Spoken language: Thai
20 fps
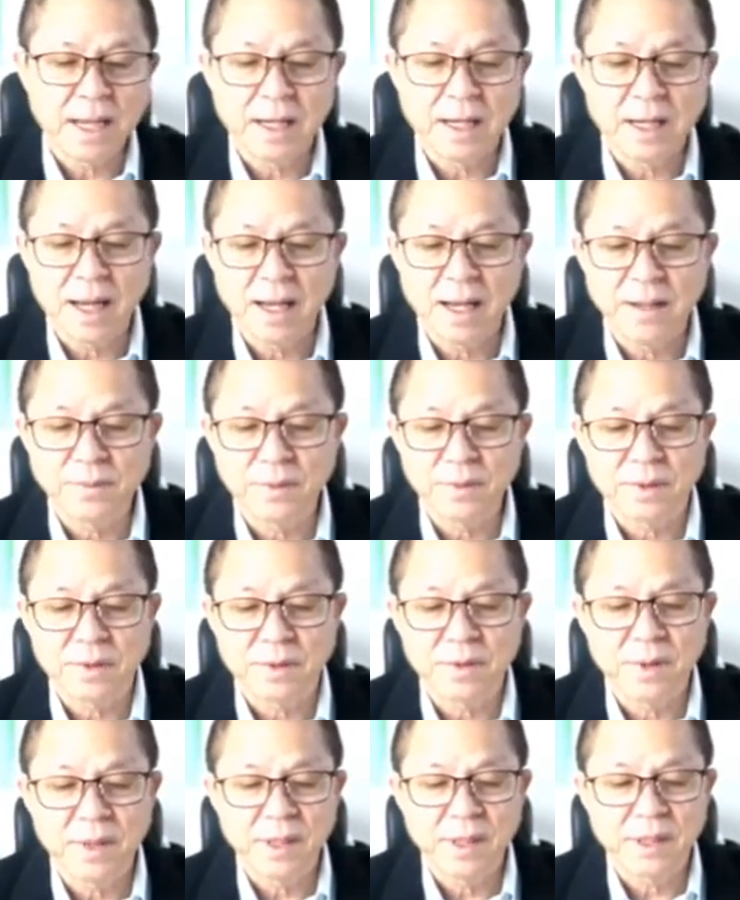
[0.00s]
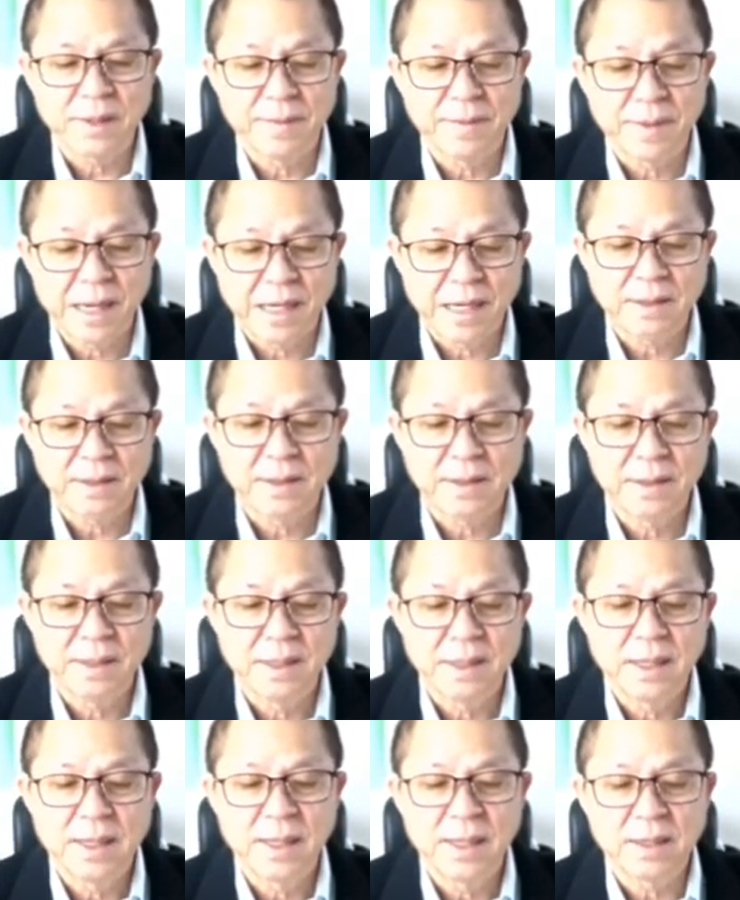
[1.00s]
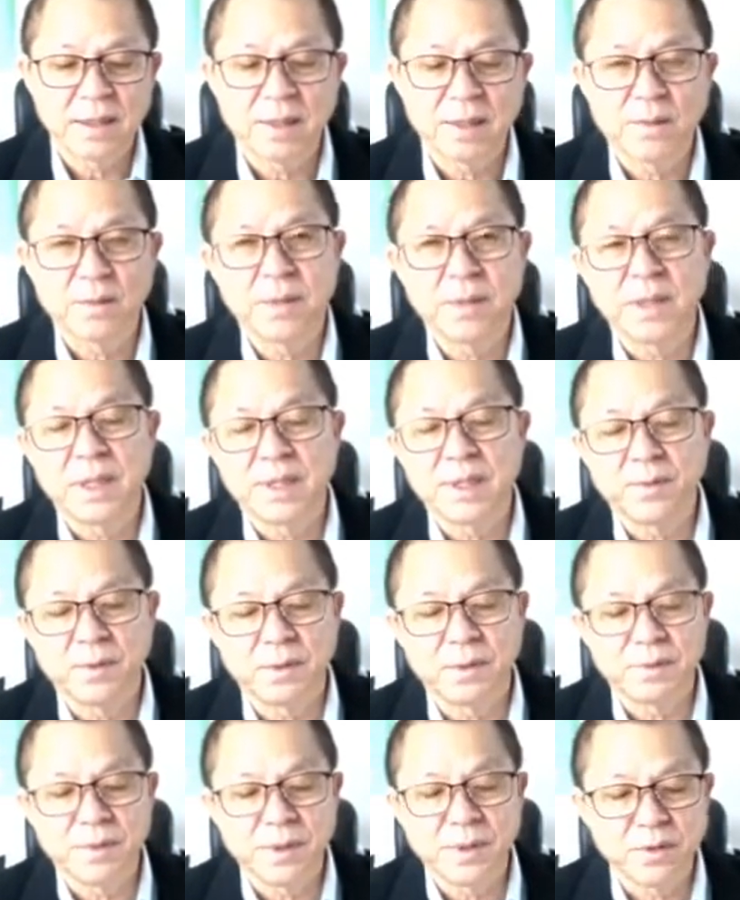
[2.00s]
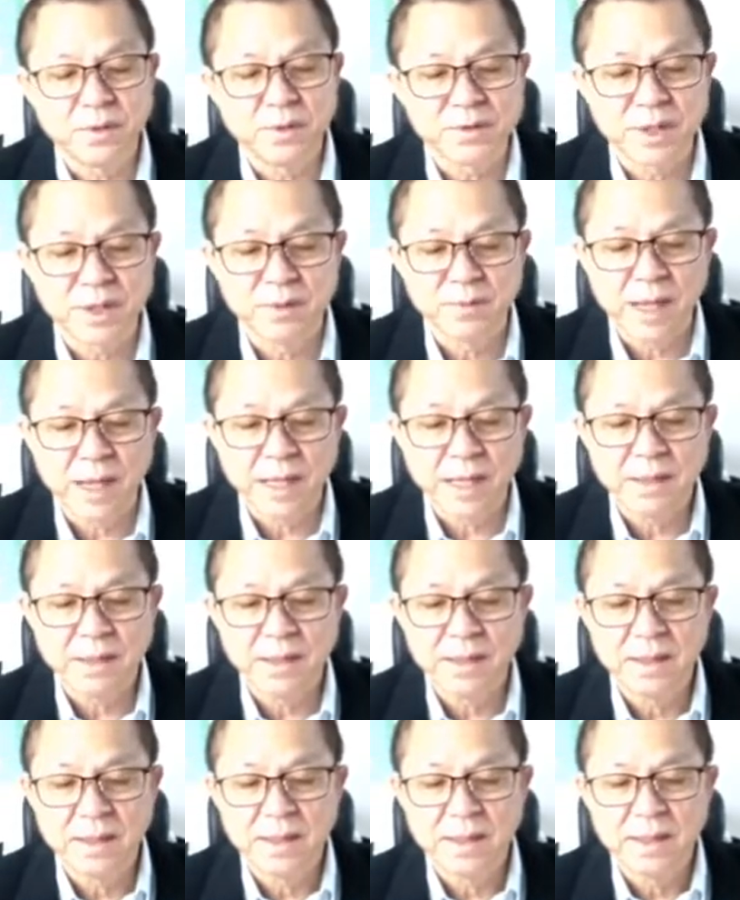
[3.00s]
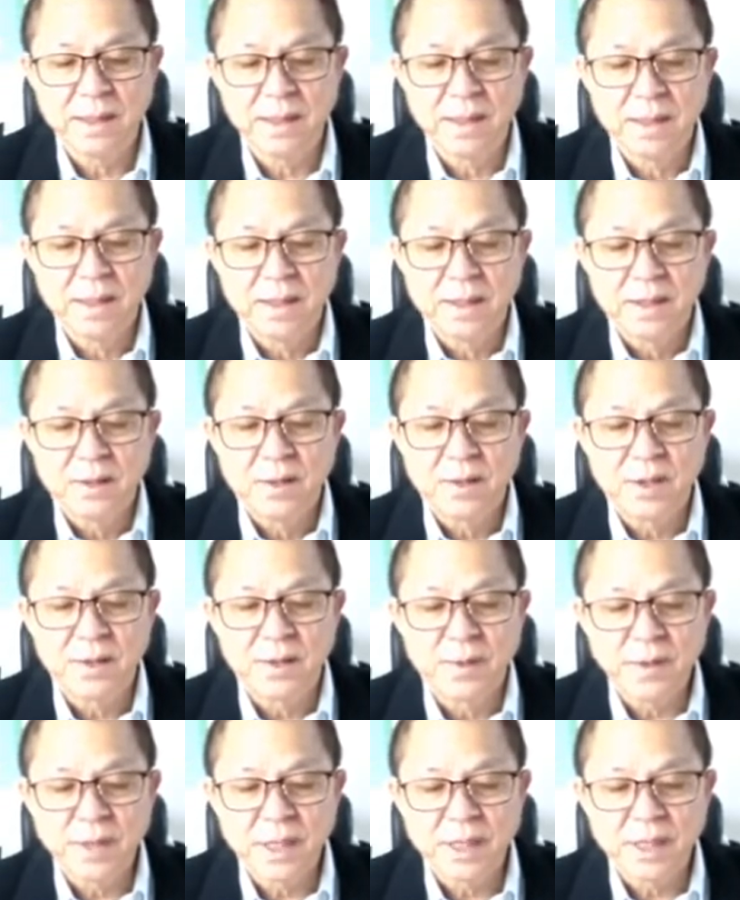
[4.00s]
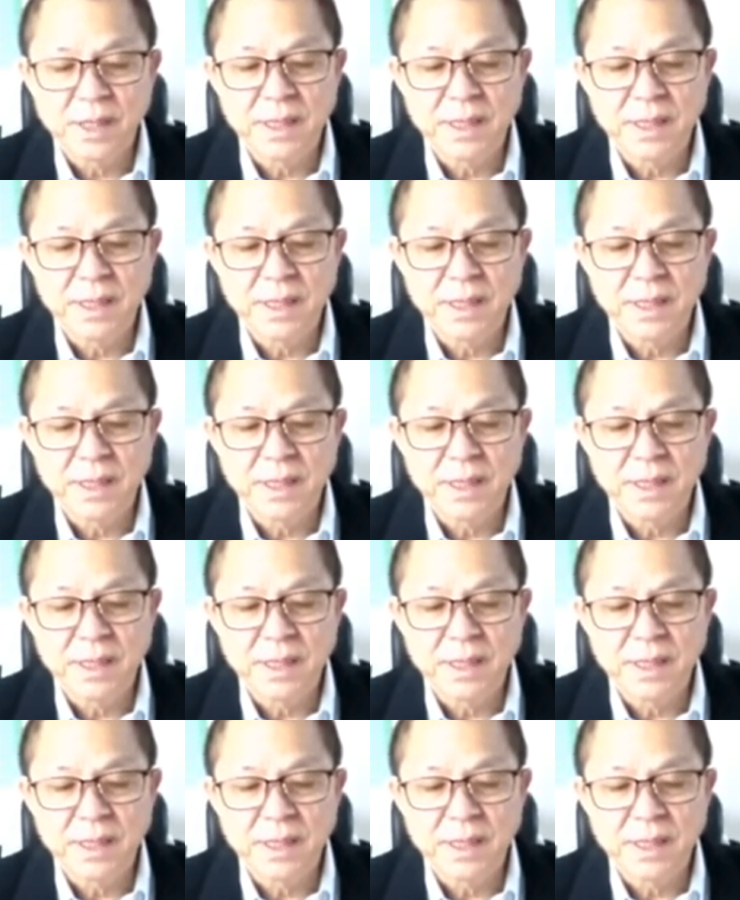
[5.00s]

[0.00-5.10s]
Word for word: มันอาจจะดิ่งลงเหลือศูนย์หลังจากตลาดคริปโตพังทลายนะครับนี่